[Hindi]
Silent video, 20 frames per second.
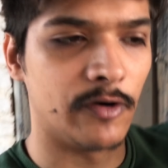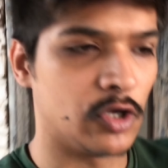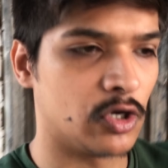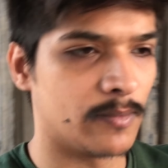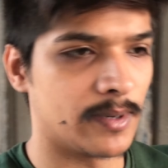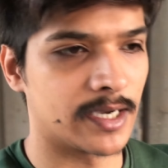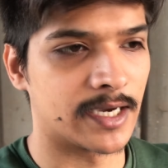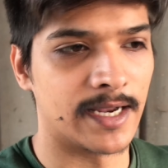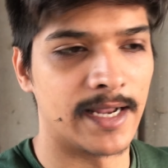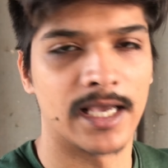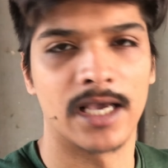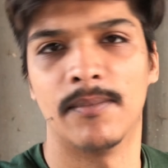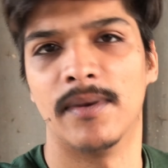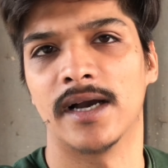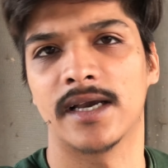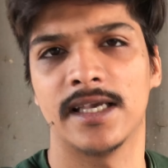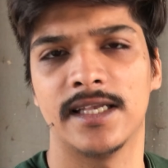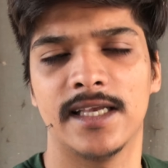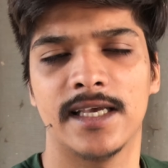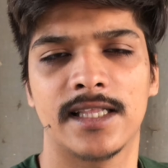वीडियो में करेंगे
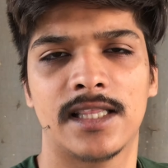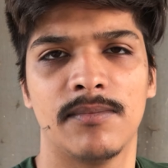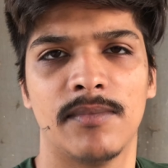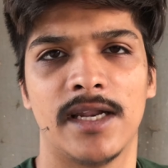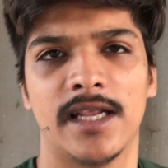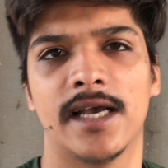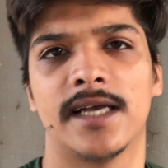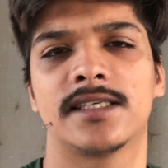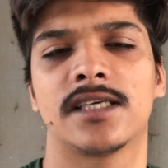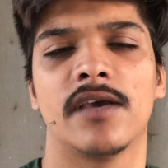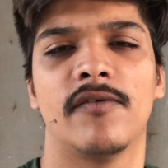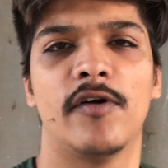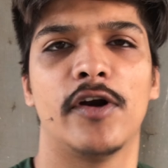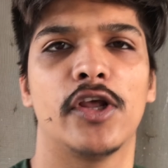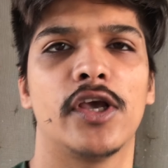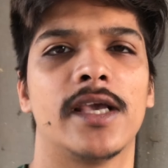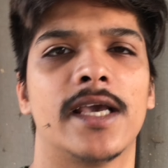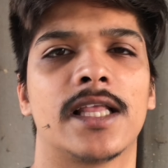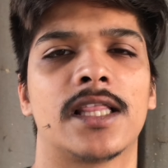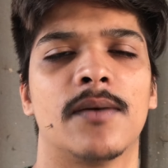बाकी ये थी हमारी आज की
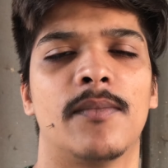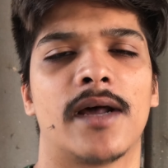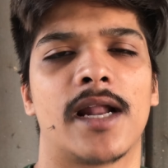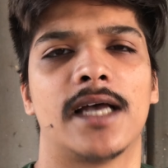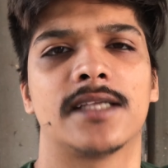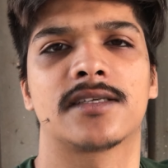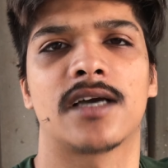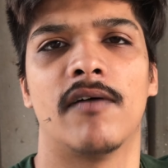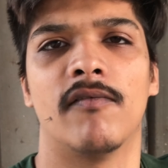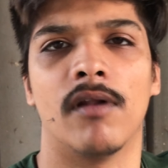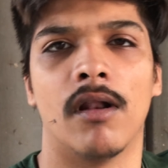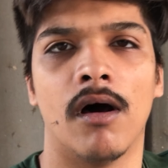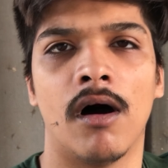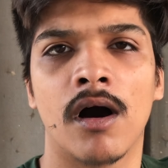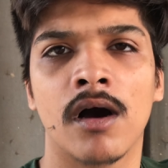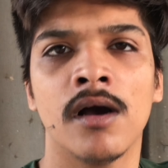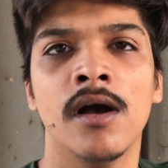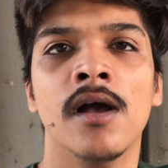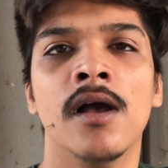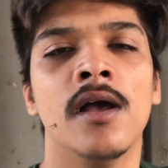वीडियो ये था हमारा आज का
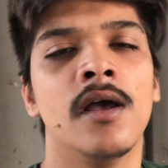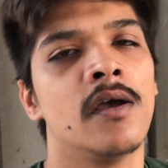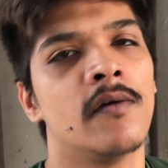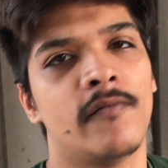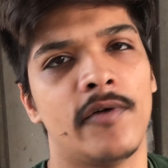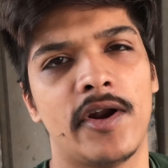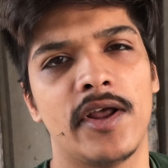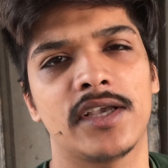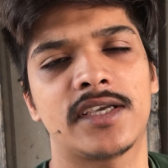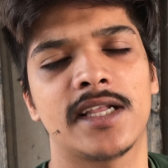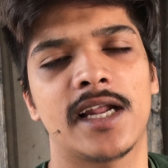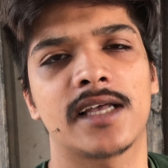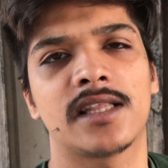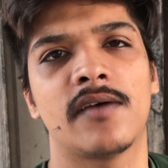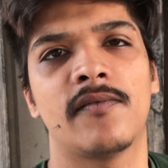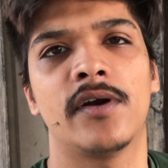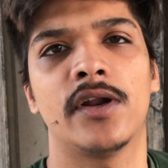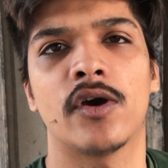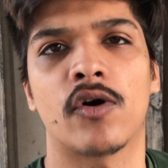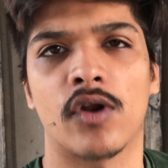ब्लॉग वीडियो अच्छी लगता तो
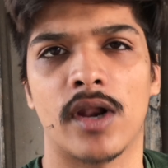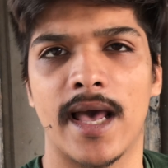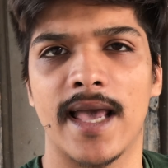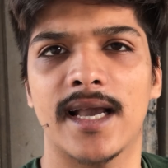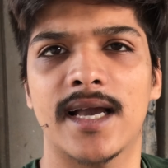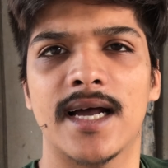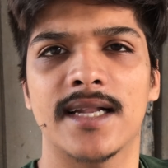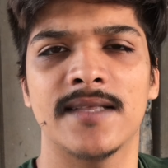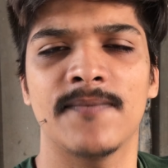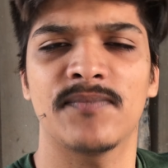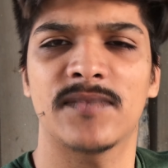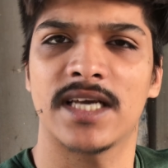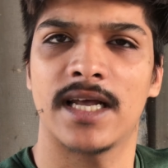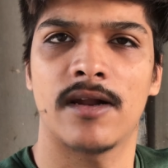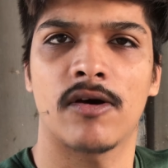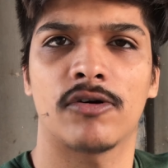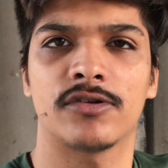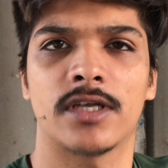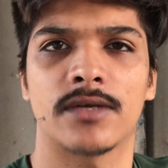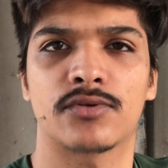है वीडियो को लाइक कर दें
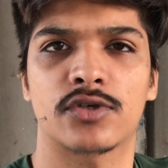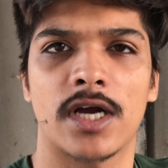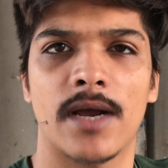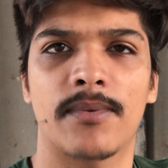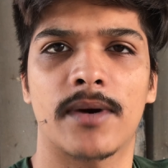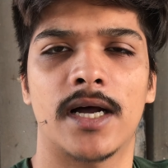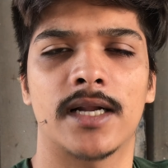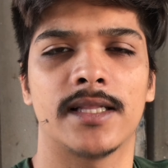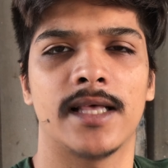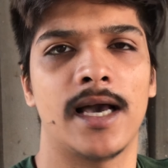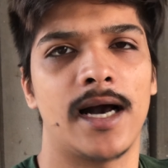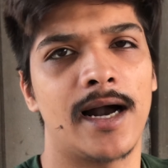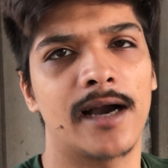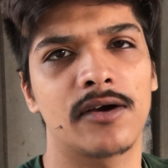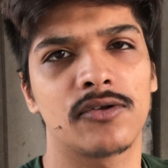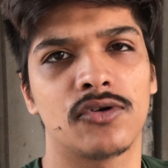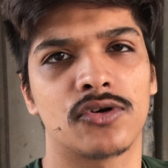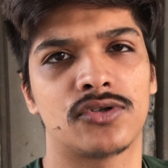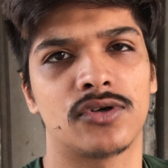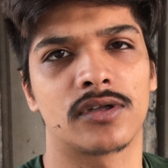चैनल को सब्सक्राइब कर दें आगे
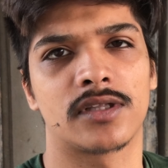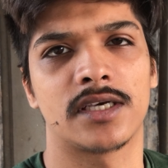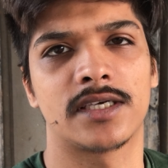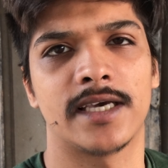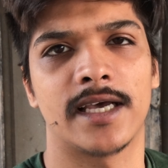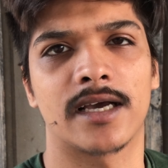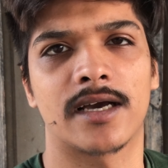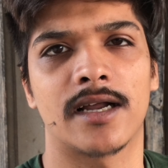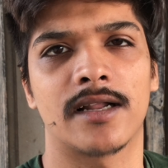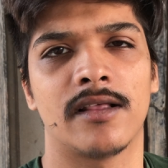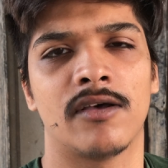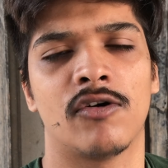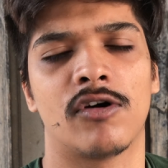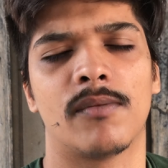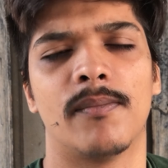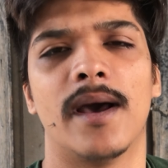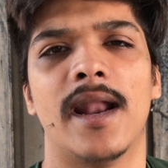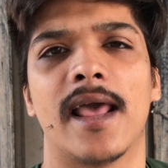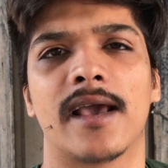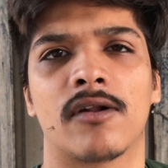दोस्तों के साथ शेयर कर दें और
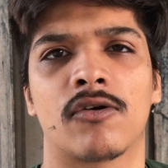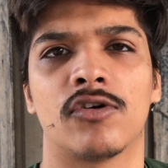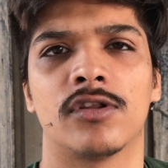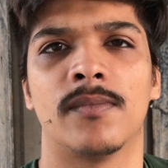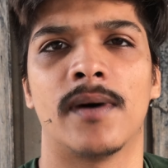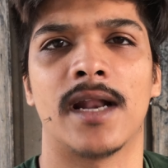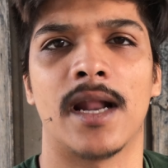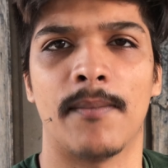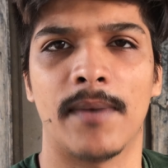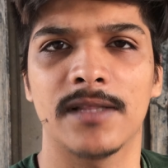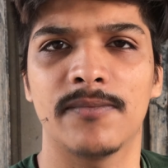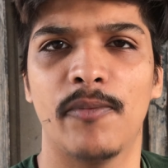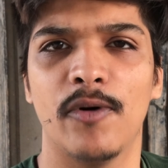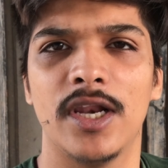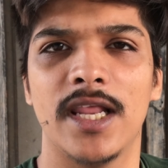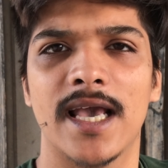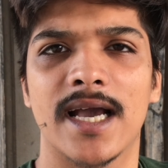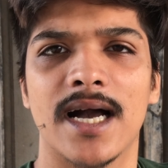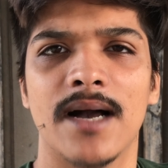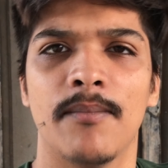बेलाइकन को दबाना मत
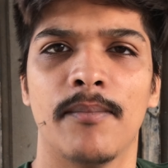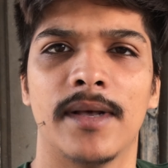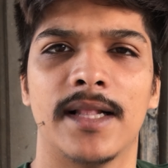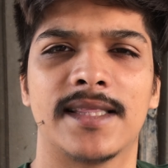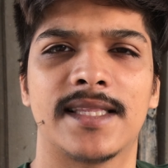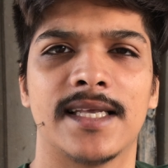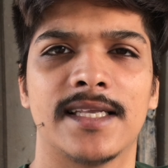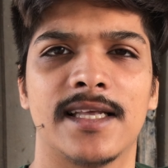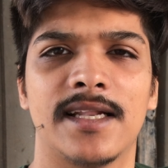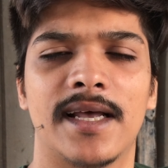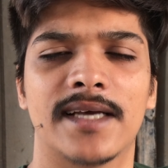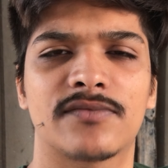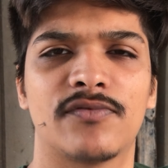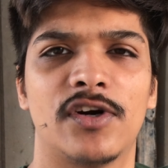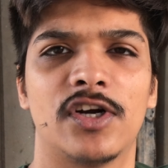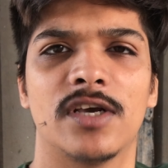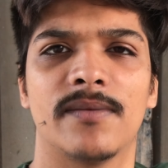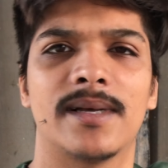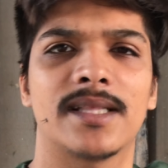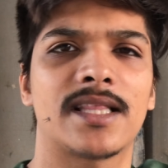भूलिएगा मिलते हैं जी नेक्स्ट
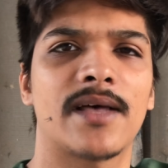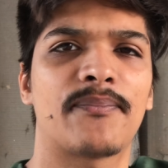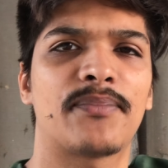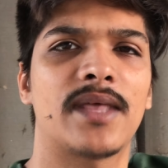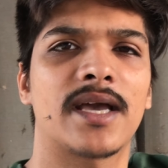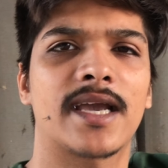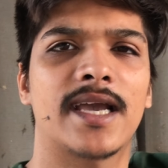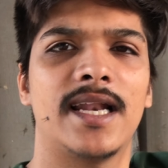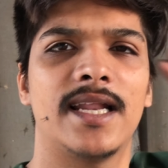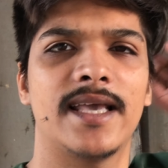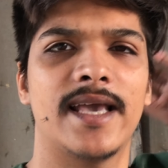वीडियो में तब तक के